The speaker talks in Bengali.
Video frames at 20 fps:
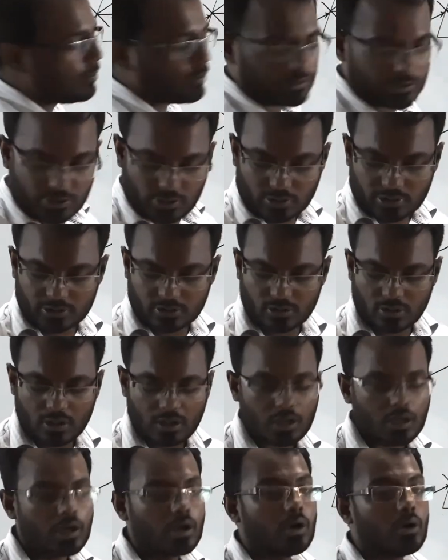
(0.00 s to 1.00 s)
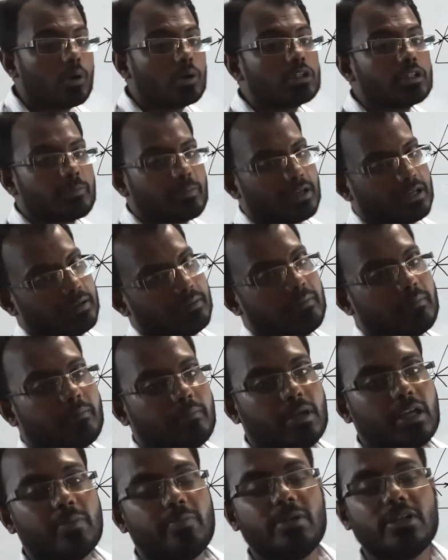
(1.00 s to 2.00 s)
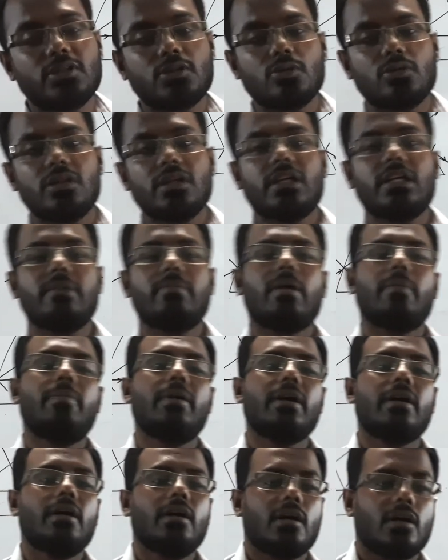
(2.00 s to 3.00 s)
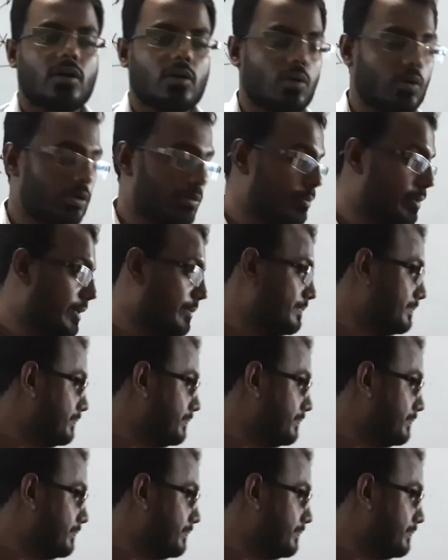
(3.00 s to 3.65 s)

প্রতিসরিত হতে পারে বা এর বিচ্যুতি কীভাবে ঘটবে